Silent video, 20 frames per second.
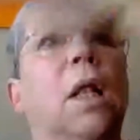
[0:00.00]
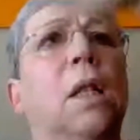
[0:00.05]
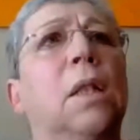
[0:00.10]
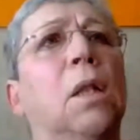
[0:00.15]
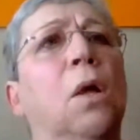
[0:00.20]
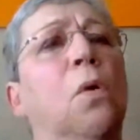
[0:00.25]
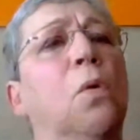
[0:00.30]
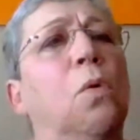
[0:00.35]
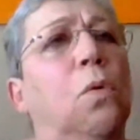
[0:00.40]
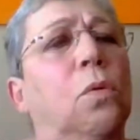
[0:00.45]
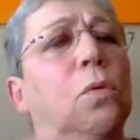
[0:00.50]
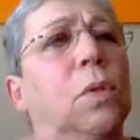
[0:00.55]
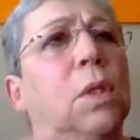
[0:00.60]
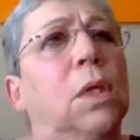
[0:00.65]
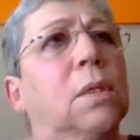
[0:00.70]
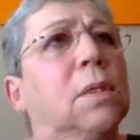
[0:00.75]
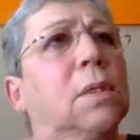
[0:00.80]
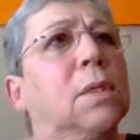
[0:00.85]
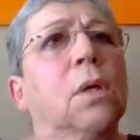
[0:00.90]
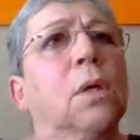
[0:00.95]
a não
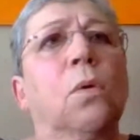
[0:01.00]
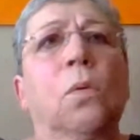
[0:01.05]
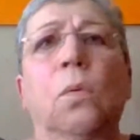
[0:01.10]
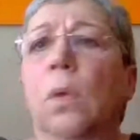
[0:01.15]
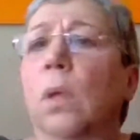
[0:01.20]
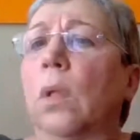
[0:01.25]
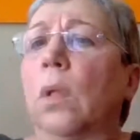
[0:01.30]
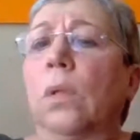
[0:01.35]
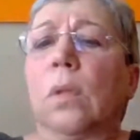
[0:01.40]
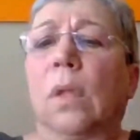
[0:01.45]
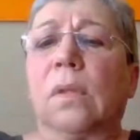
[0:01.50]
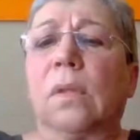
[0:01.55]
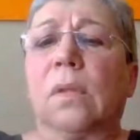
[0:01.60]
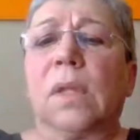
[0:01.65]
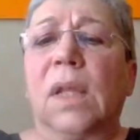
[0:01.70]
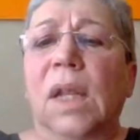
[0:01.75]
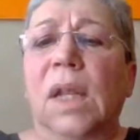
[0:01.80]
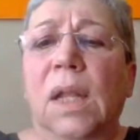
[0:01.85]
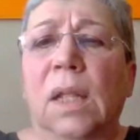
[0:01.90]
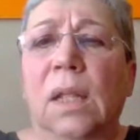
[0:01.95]
contenção das
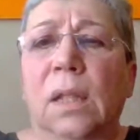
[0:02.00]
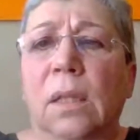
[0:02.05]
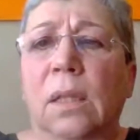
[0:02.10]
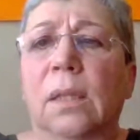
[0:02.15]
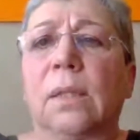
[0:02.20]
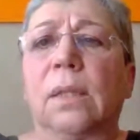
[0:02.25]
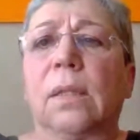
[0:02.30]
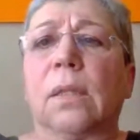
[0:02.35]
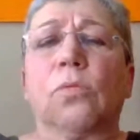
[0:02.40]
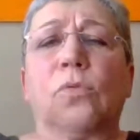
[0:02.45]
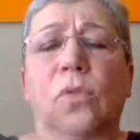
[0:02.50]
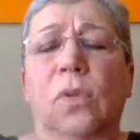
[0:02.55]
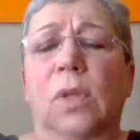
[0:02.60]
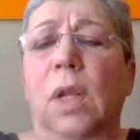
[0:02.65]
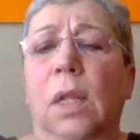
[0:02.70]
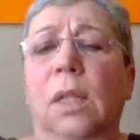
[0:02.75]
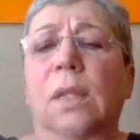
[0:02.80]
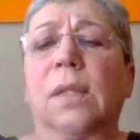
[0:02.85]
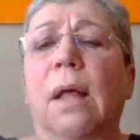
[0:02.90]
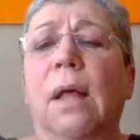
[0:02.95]
grandes, dos
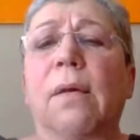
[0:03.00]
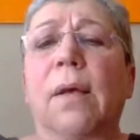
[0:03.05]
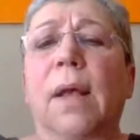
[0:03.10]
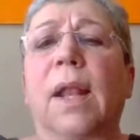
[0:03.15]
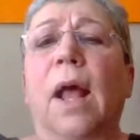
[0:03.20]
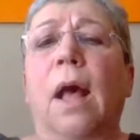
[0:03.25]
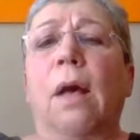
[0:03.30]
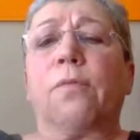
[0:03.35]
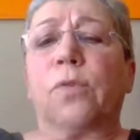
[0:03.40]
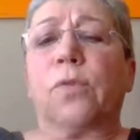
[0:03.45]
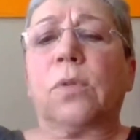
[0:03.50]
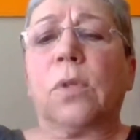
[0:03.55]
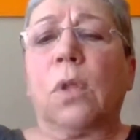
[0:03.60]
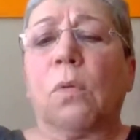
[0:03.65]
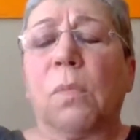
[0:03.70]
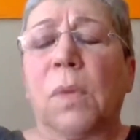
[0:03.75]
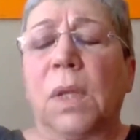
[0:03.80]
grandes agravos da